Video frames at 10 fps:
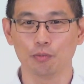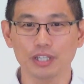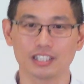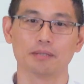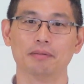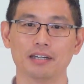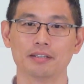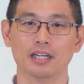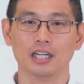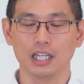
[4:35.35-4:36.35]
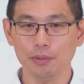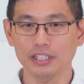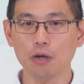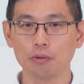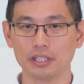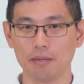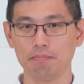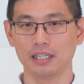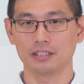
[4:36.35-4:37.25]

为什么？因为当人们